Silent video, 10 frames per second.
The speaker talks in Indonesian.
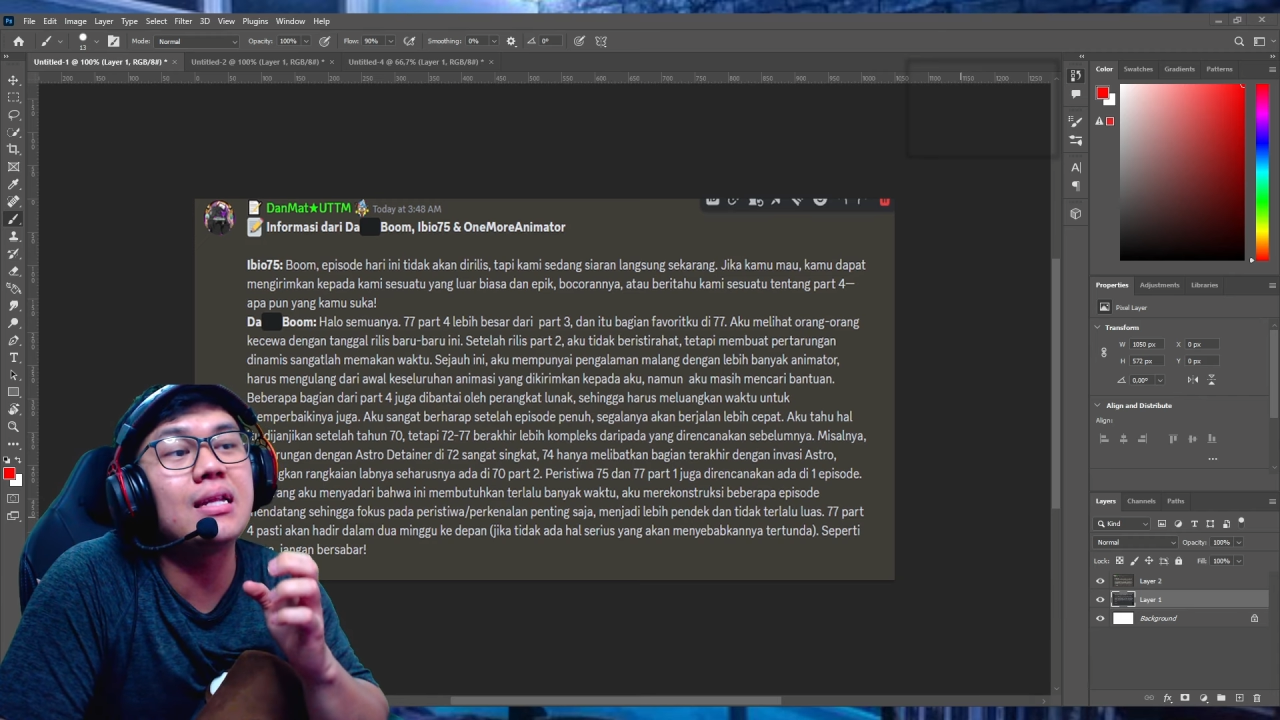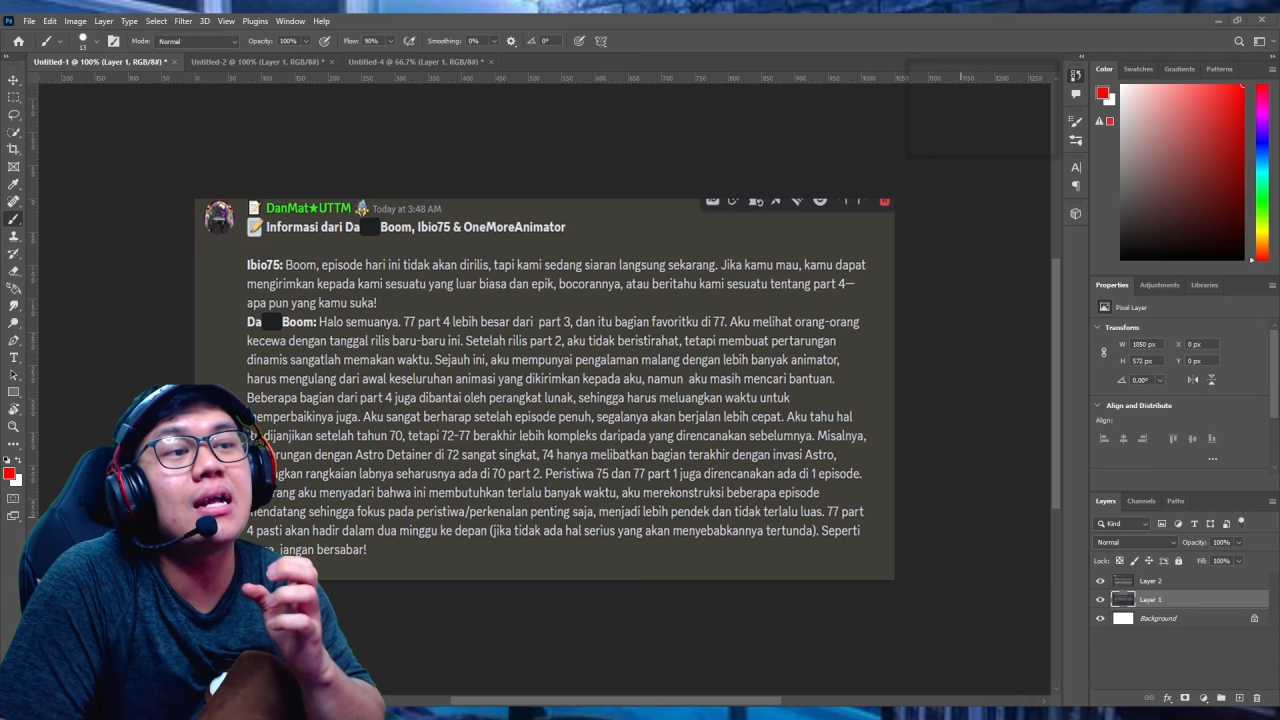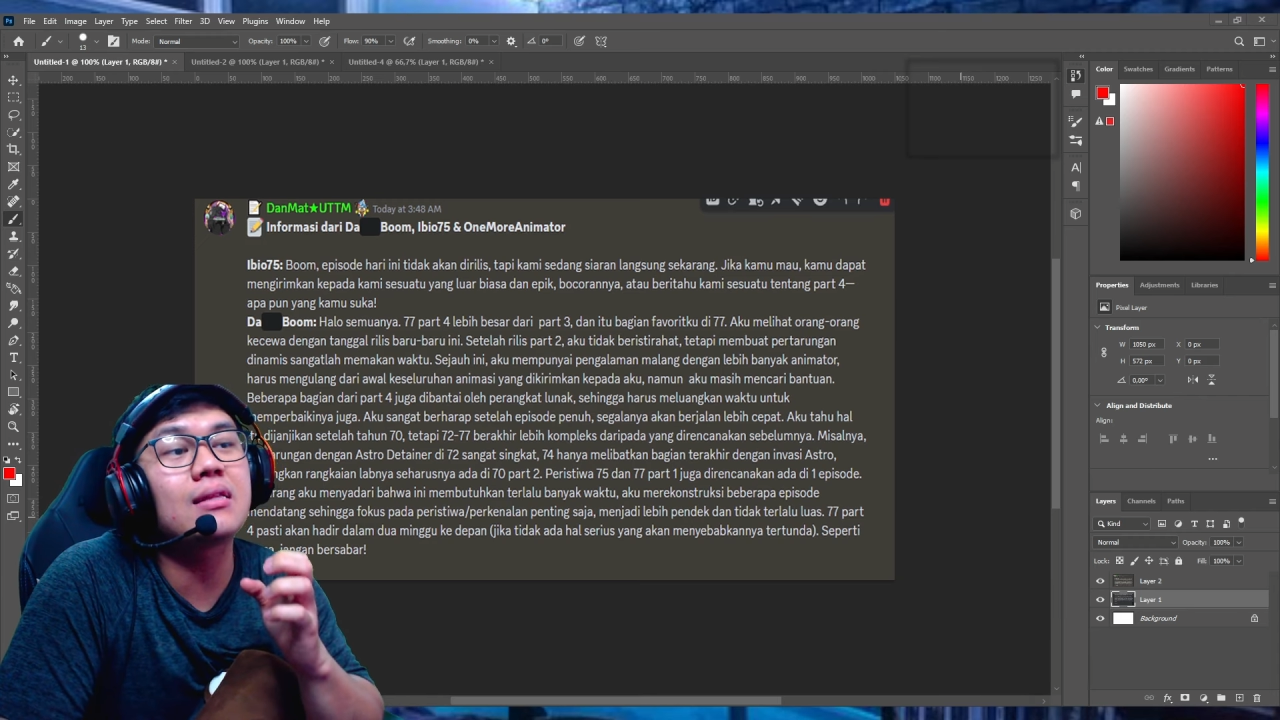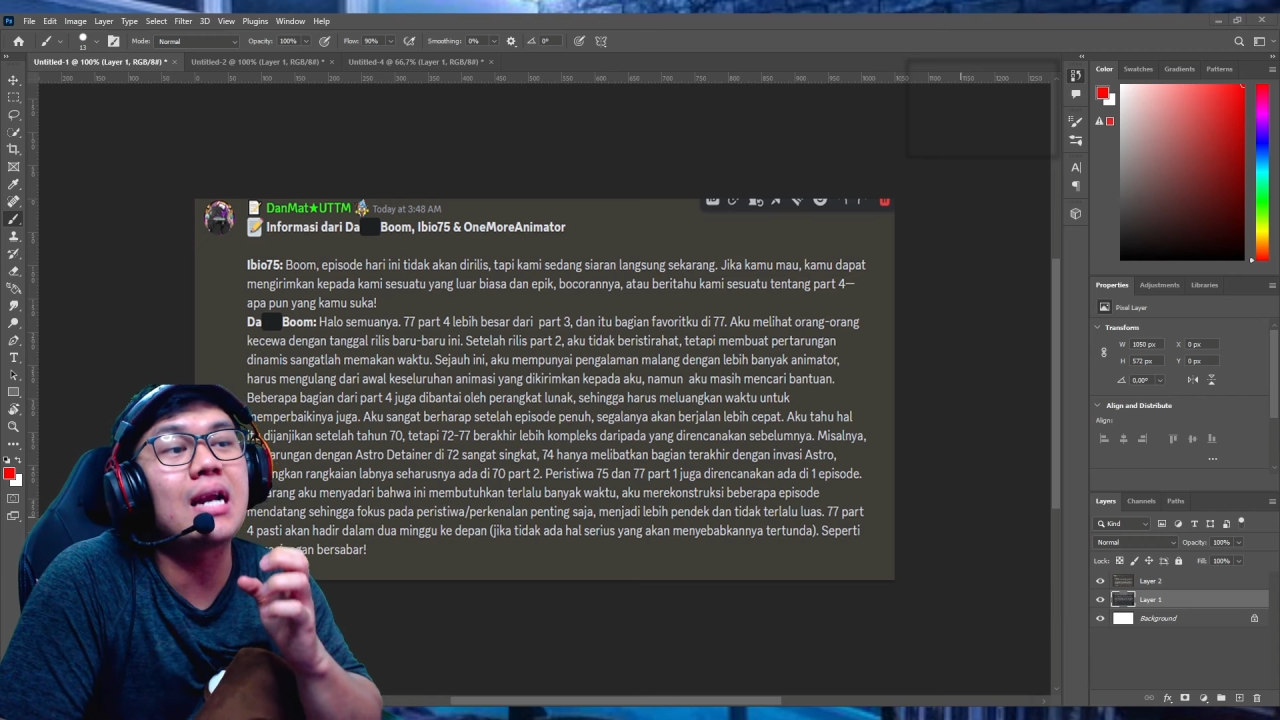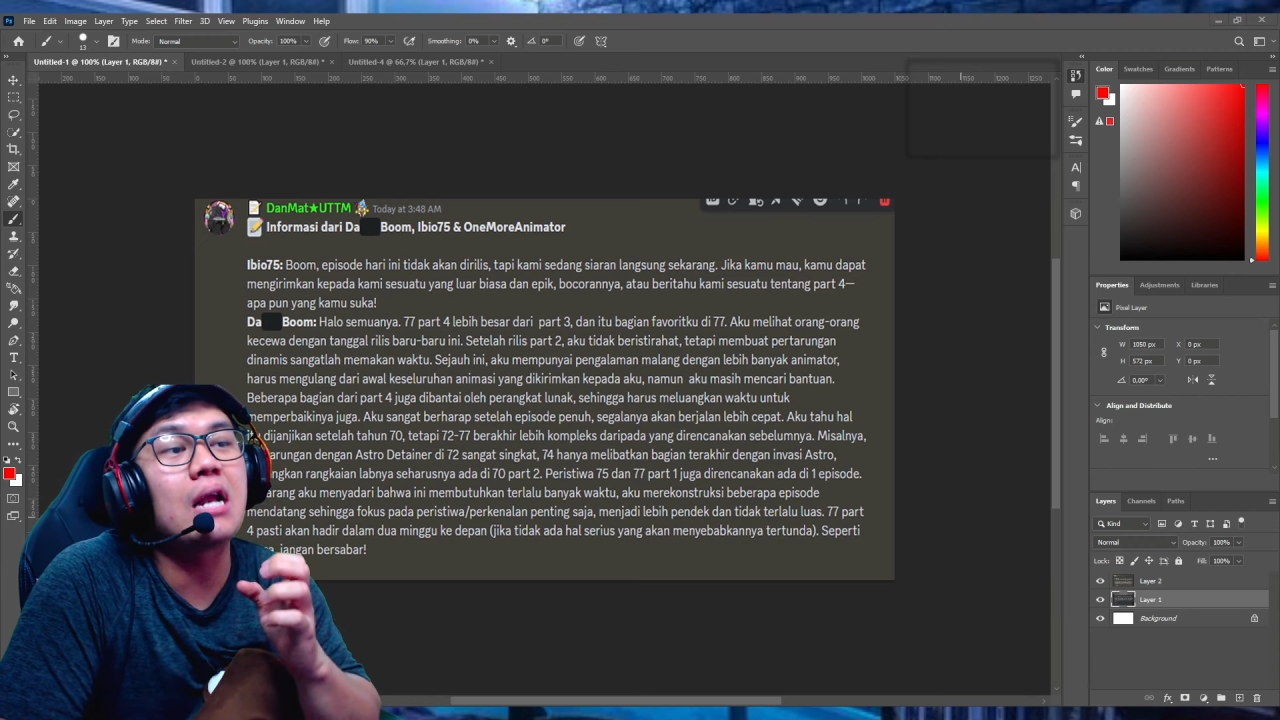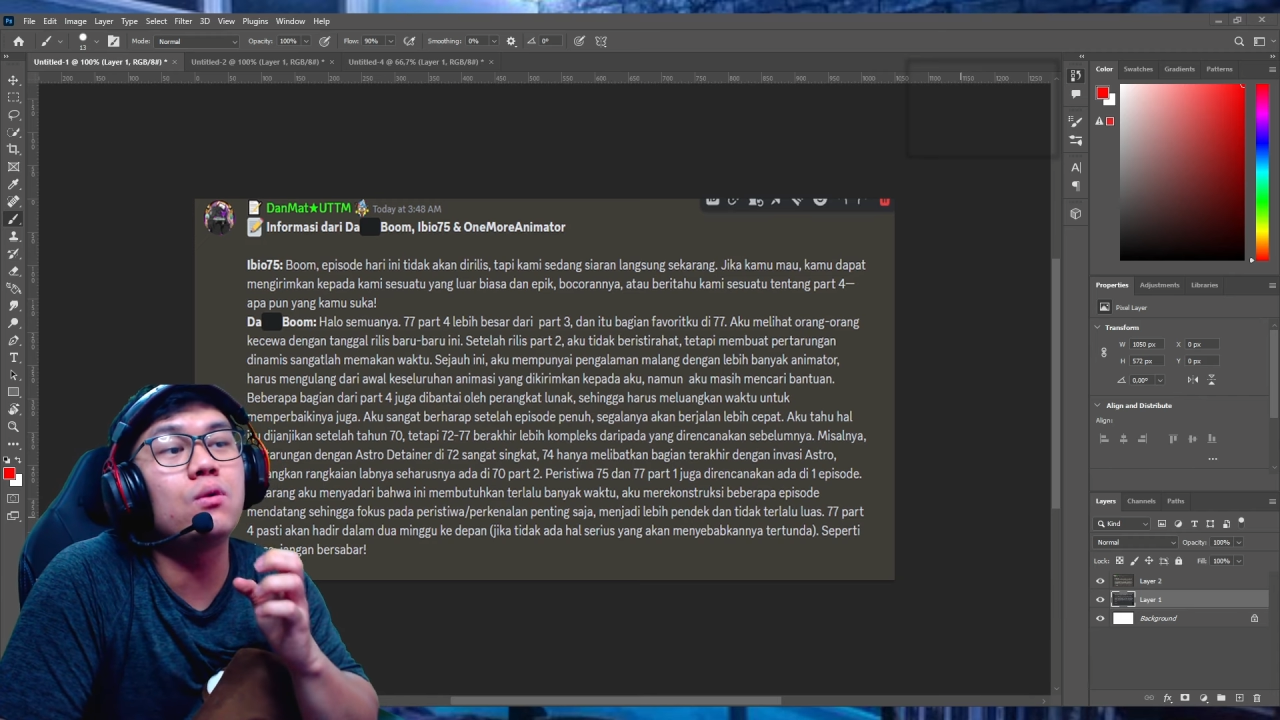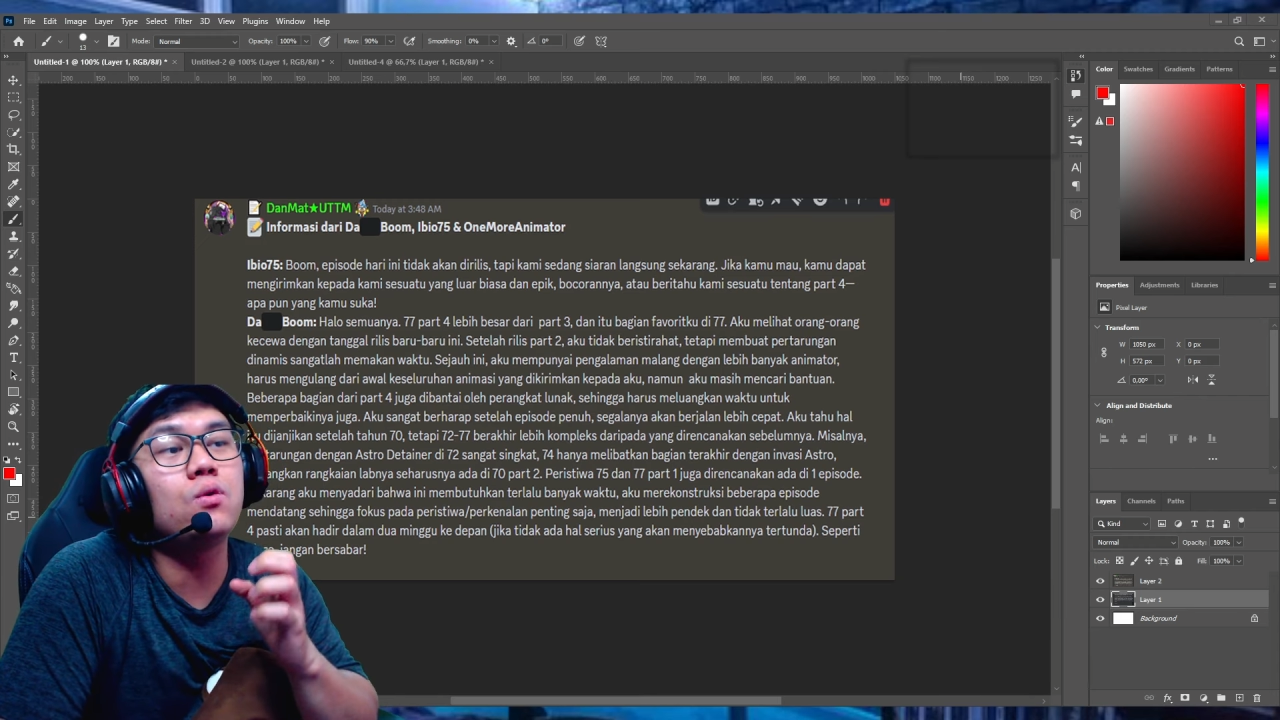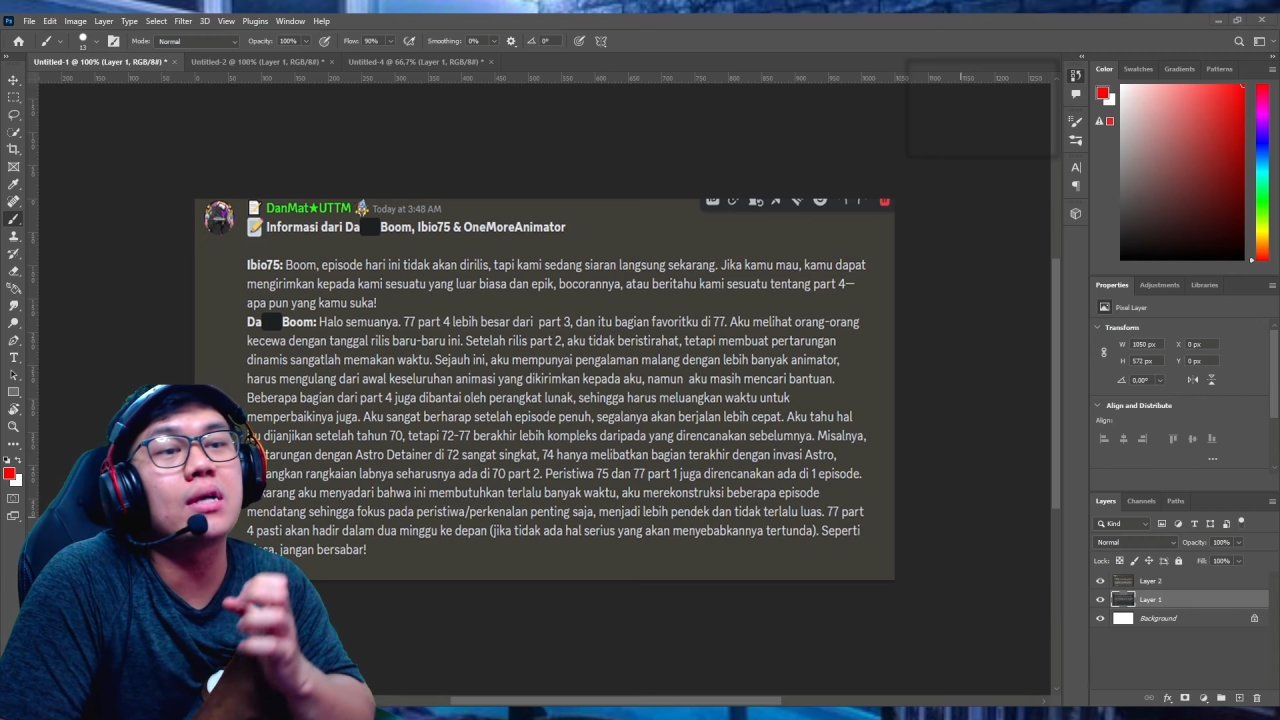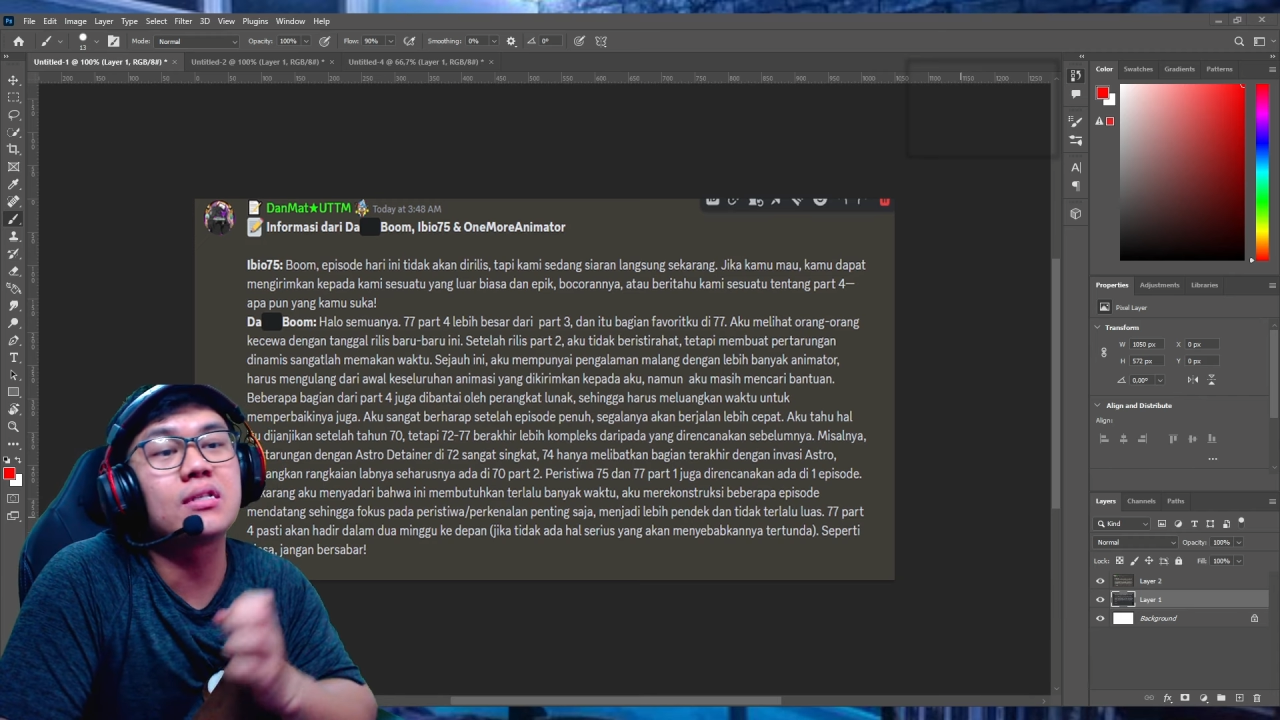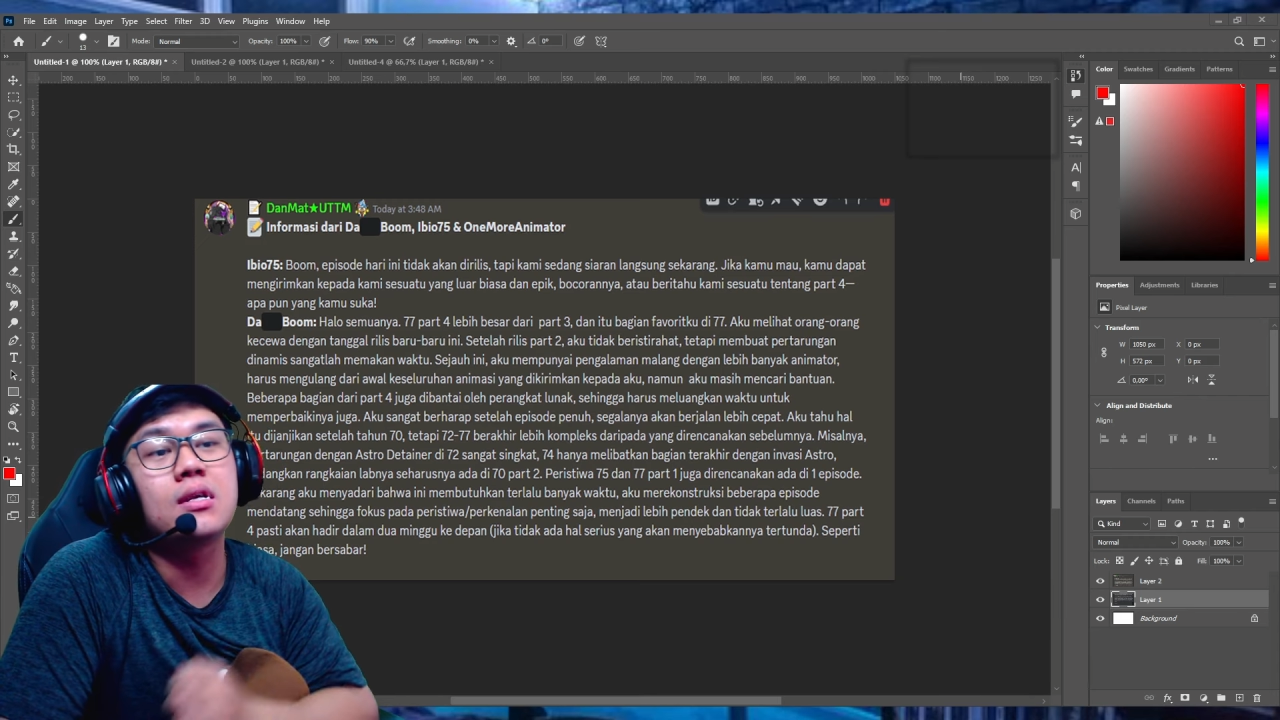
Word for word: tidak terlalu luas.